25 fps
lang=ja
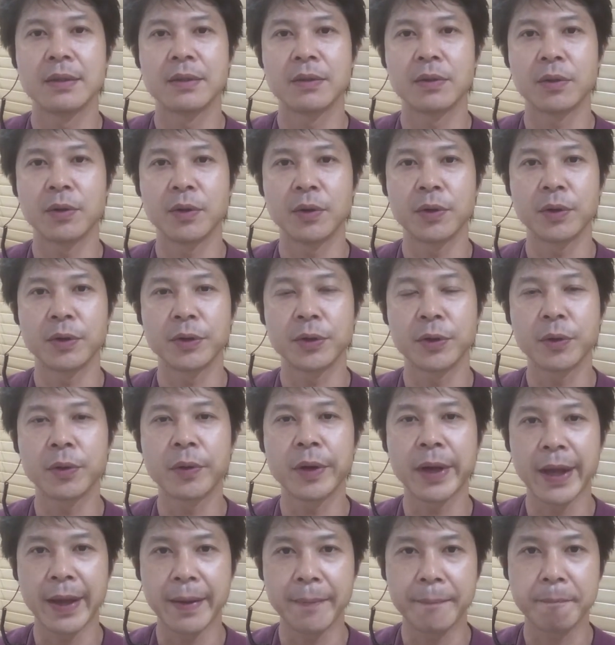と汚
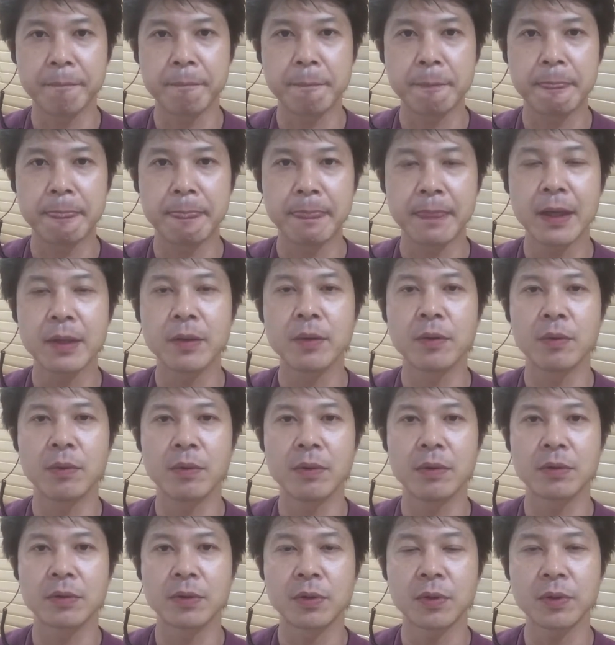れなど
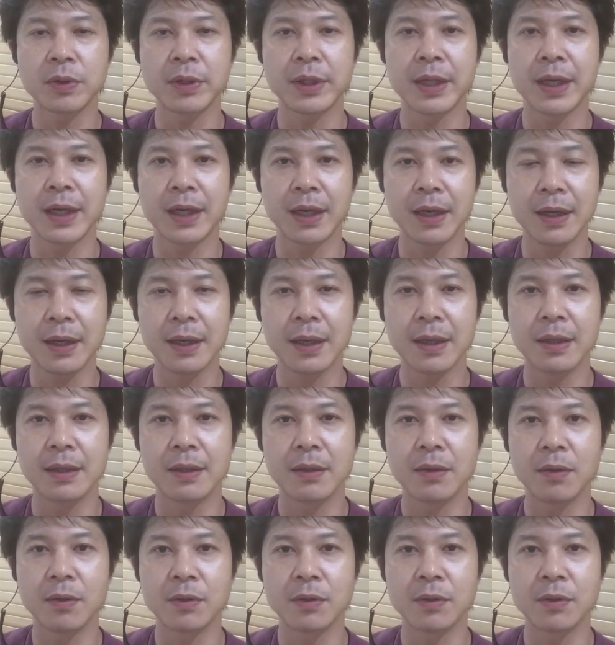を取ってから